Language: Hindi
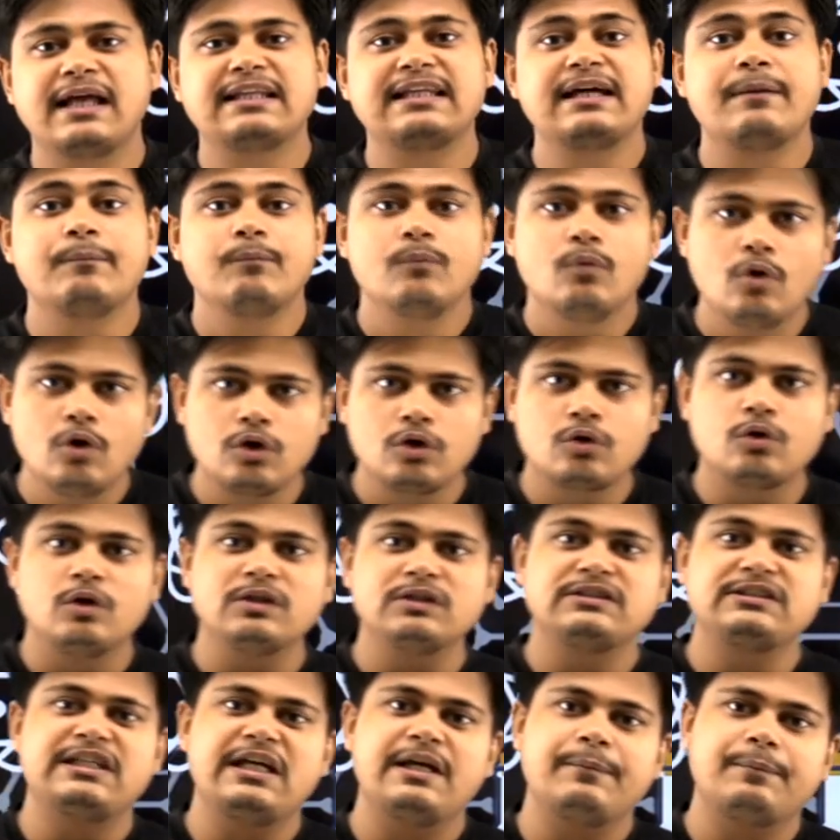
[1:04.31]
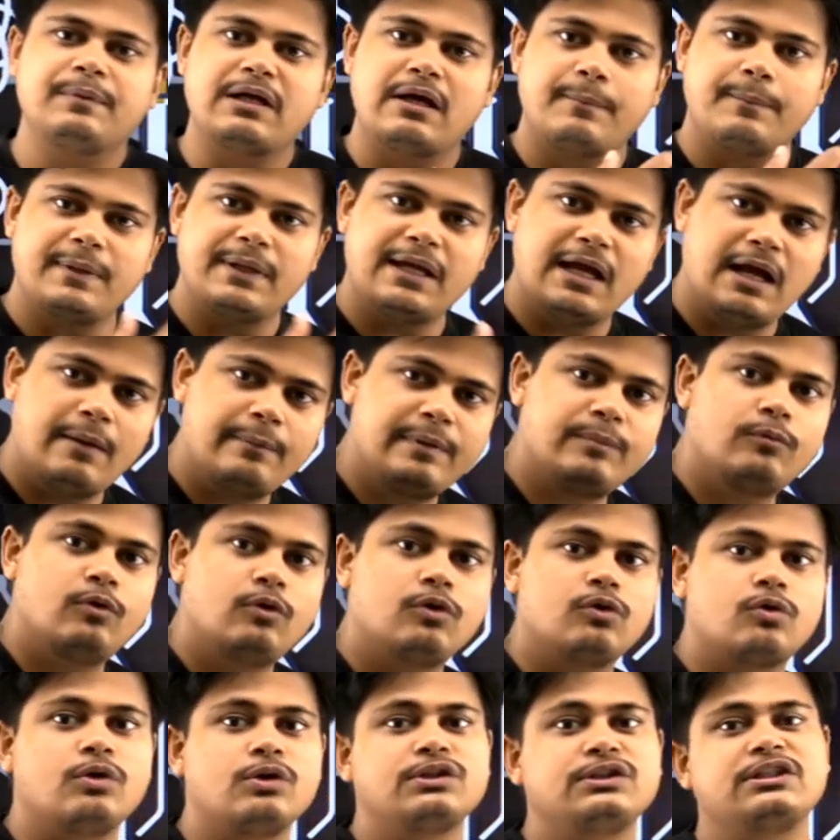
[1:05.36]
था मोल कॉन्सेप्ट आप यहाँ भी मोल
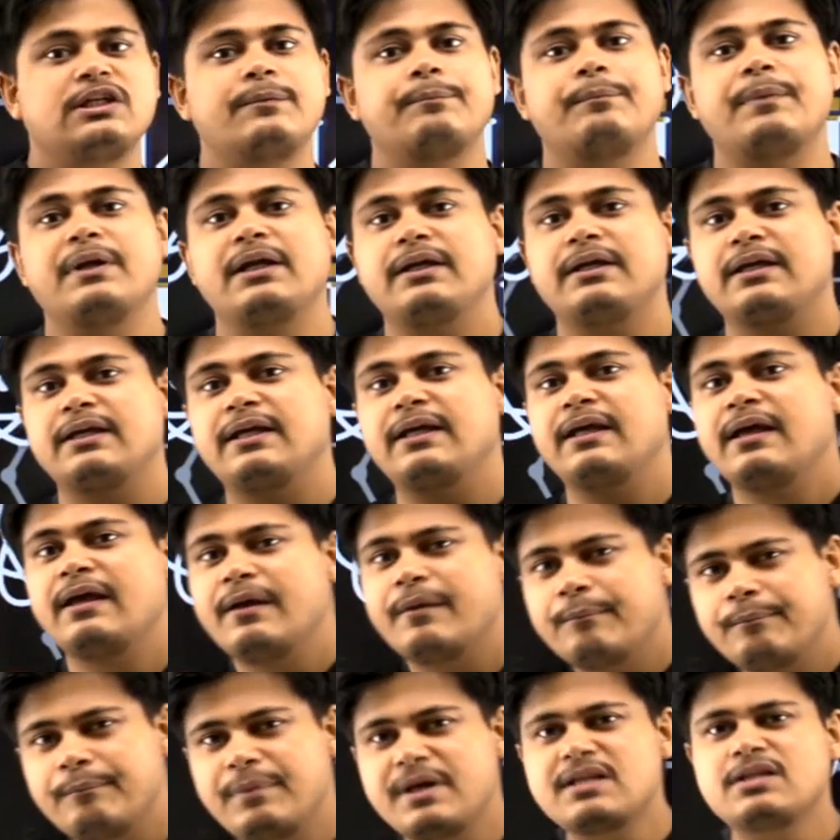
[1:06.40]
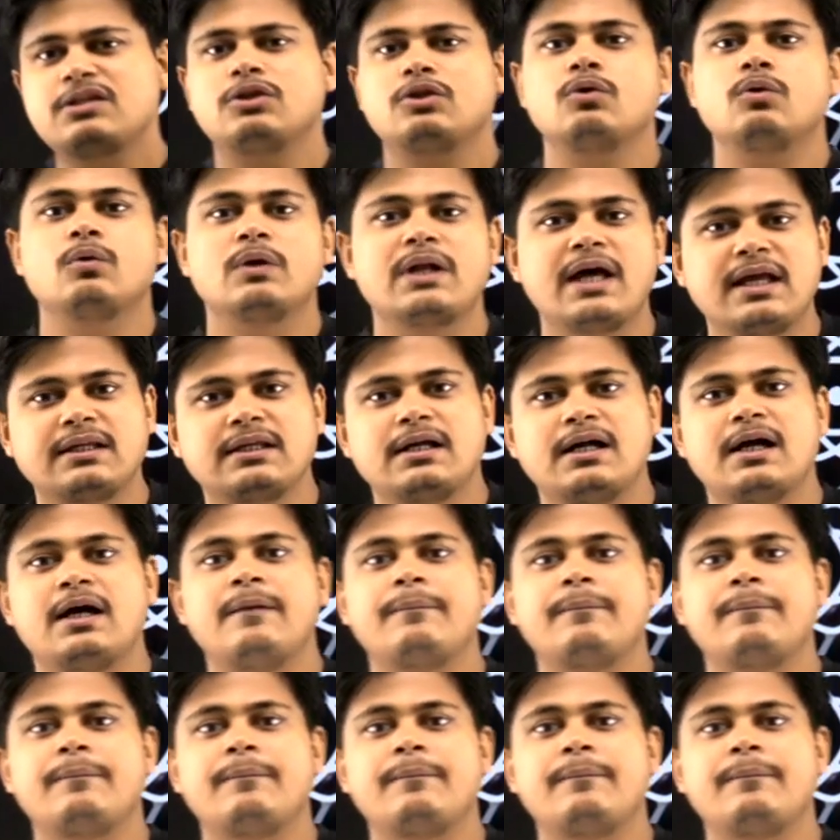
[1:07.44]
कॉन्सेप्ट पढ़ेंगे बस थोड़ा सा